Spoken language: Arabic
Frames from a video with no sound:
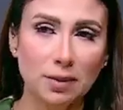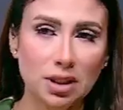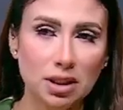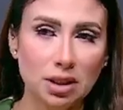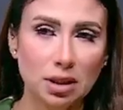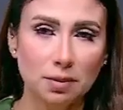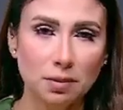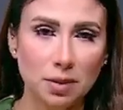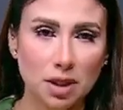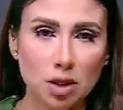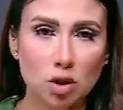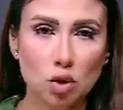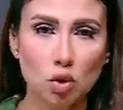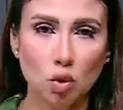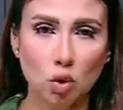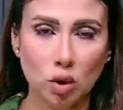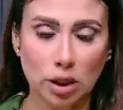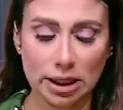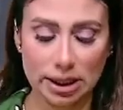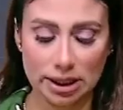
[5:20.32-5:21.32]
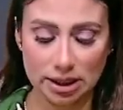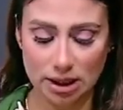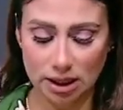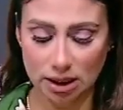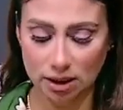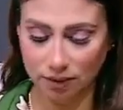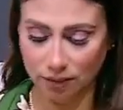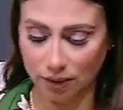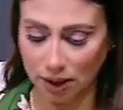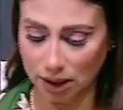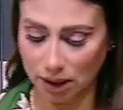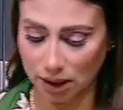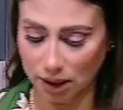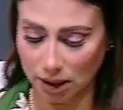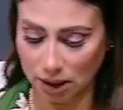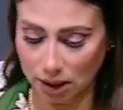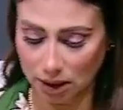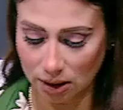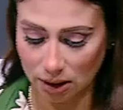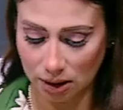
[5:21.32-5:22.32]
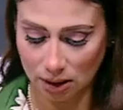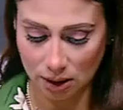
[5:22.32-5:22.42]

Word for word: كميه سكر كتير فاحنا ايه